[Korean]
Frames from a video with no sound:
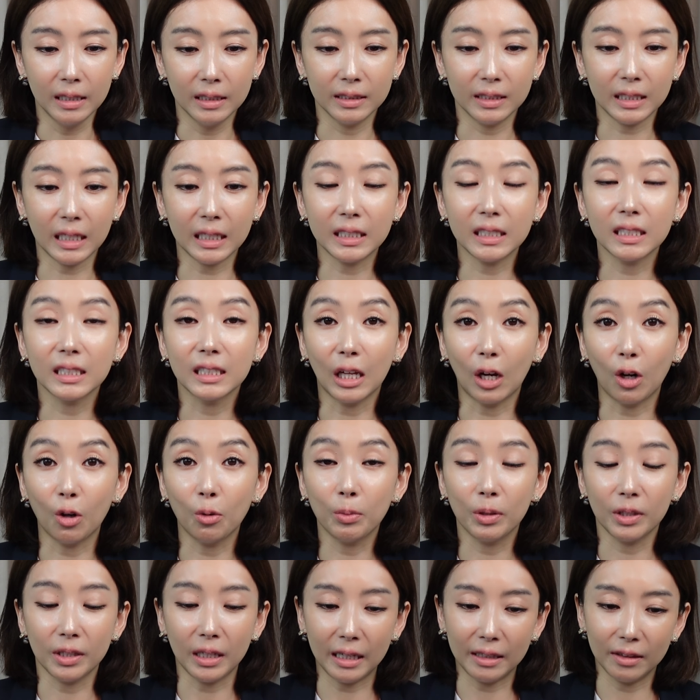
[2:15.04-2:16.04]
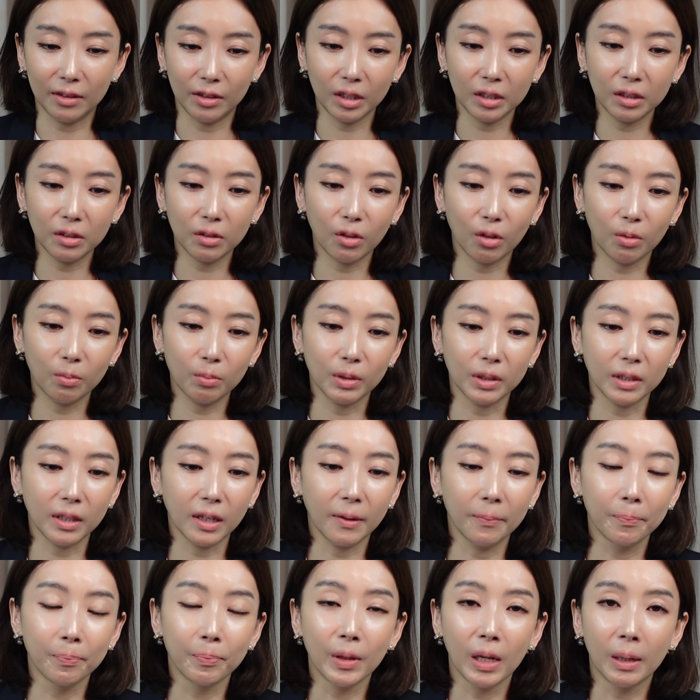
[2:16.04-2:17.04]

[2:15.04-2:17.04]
사실 나오면 안 되는 겁니다.